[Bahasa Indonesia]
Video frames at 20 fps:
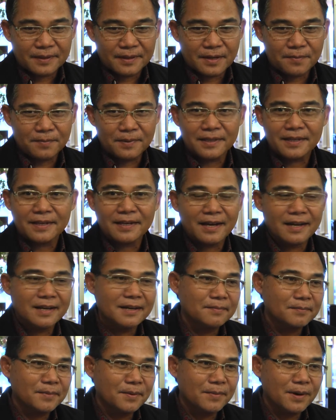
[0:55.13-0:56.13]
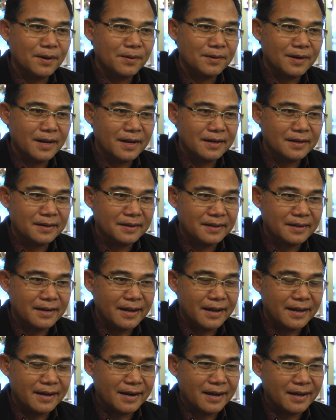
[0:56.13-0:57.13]
kepentingan pembangunan
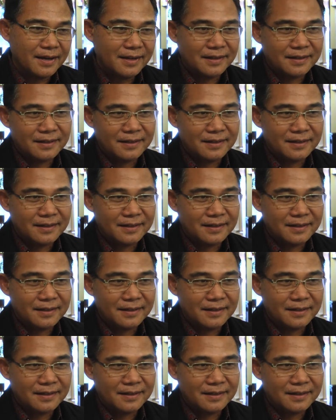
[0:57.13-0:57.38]
daerah